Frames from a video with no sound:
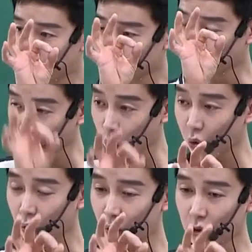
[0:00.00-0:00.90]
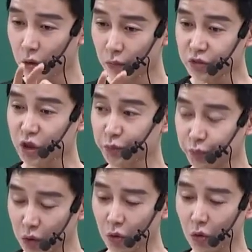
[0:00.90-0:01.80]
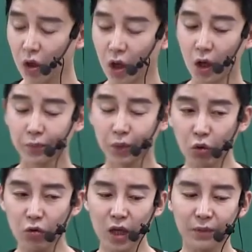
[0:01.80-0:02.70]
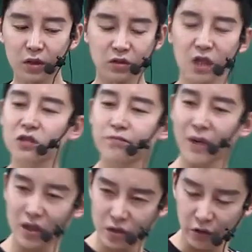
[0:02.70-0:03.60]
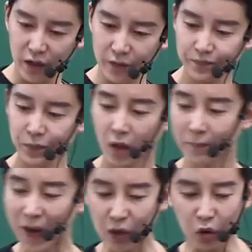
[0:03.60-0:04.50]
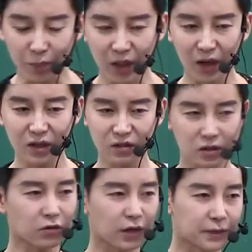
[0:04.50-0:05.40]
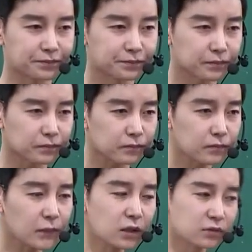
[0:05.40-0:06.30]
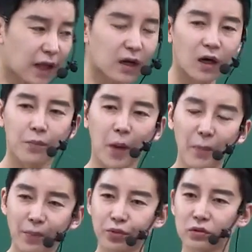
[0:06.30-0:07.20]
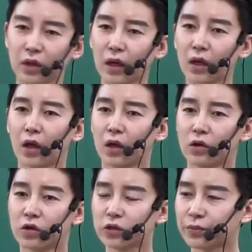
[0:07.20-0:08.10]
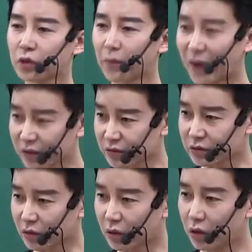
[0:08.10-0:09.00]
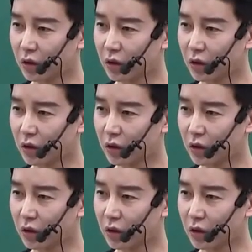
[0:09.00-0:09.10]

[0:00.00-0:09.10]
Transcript: 놓고 문제를 풀고 나면 채점 매기 전에 바로 옆에다가 쓰는 거야. 내가 몇 번 풀 때 여기서부터 막혔어.